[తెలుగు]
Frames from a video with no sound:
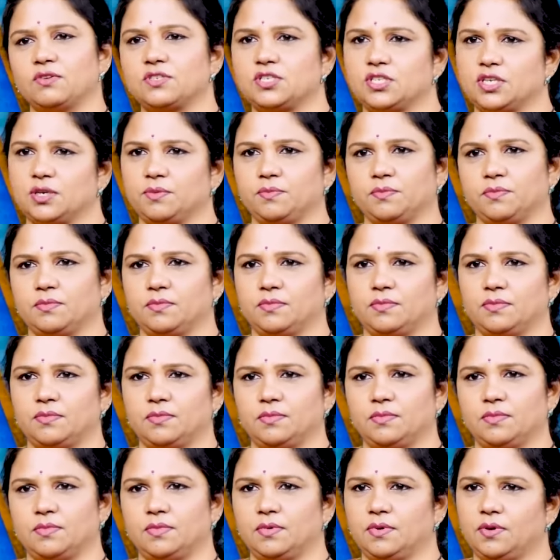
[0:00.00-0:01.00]
అవసరం
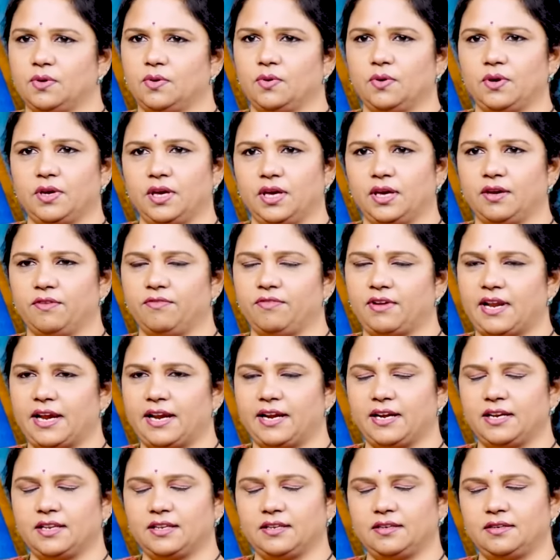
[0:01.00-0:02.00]
ఓకే
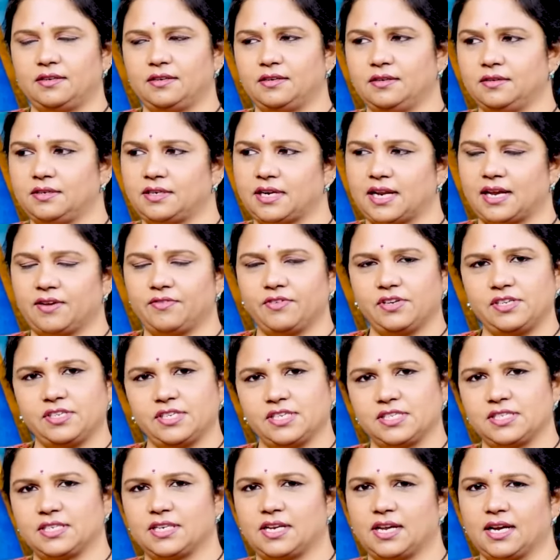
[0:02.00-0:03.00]
ఫ్లైట్ ట్రావెల్
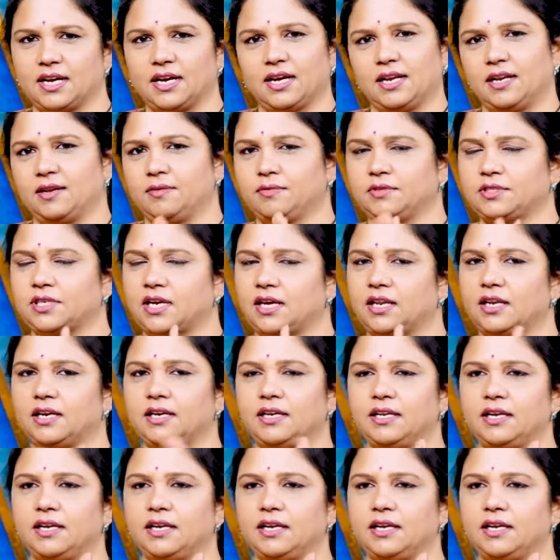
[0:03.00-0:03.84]
చేసి రాగానే చాలా